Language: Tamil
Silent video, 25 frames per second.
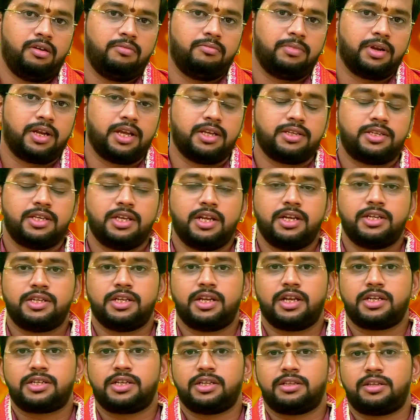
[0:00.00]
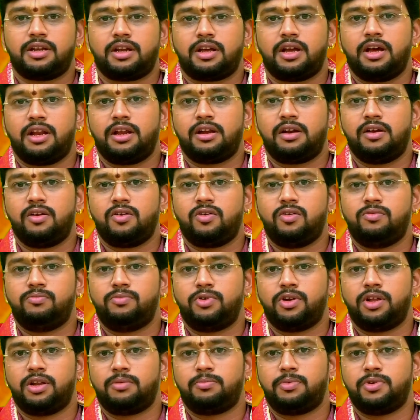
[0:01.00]
மிருகசீரிஷ நட்சத்திரக்காரங்களுக்கும்
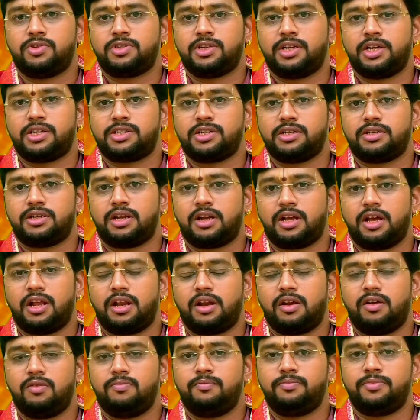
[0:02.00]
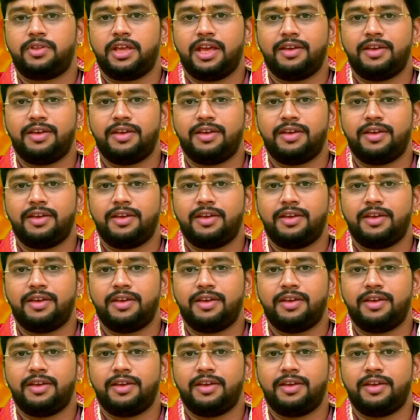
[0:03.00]
புனர்பூச நட்சத்திரக்காரங்களும்